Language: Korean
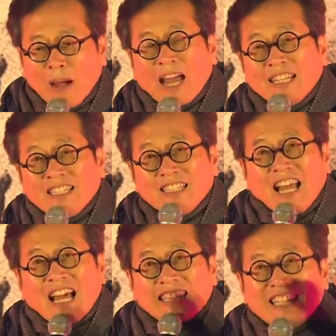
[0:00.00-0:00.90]

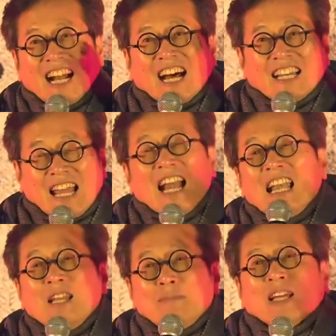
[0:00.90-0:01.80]
바이든이 아니라
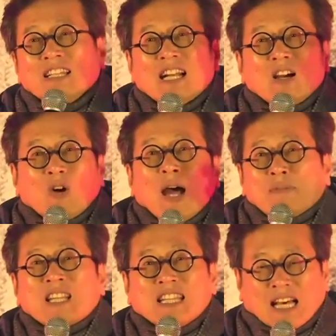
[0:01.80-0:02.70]
날리면이라고
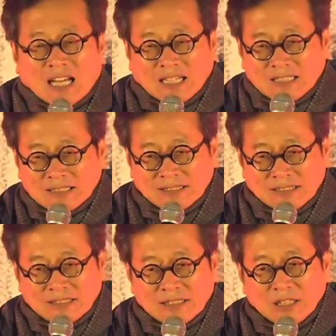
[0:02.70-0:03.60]
합시다.
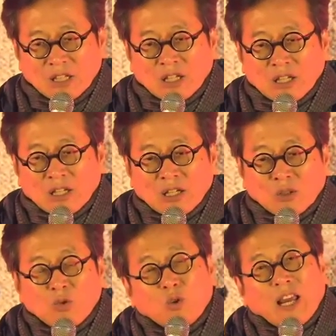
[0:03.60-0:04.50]

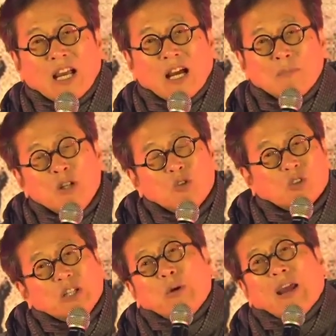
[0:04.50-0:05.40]
국회가
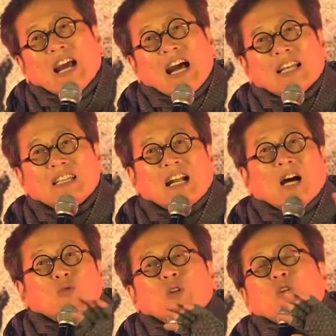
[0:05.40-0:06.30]
미국 의회가
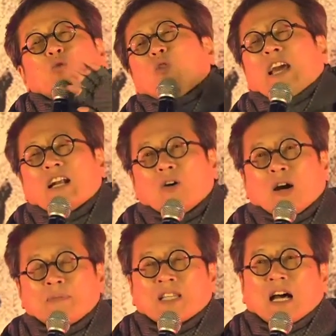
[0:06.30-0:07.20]
아니라 우리
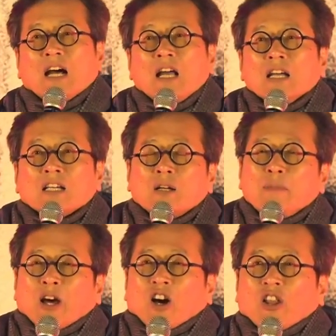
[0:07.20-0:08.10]
국회라고 합시다.
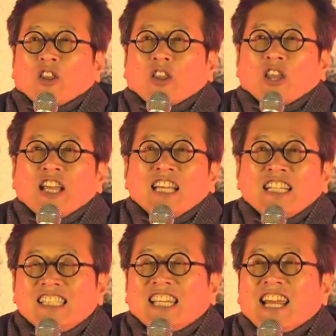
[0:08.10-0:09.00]
그러면
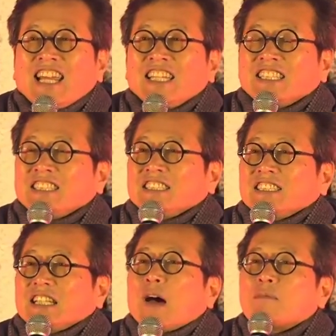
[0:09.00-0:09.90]
이 새끼들
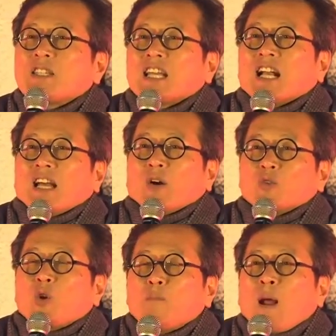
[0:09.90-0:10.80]

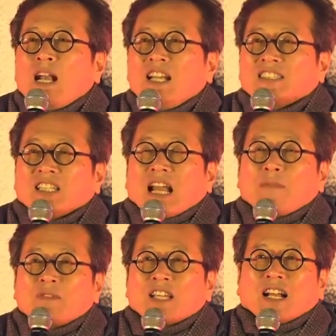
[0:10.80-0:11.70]
남잖아요. 쪽팔려서
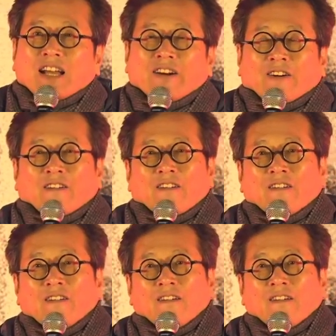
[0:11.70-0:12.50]
남잖아요.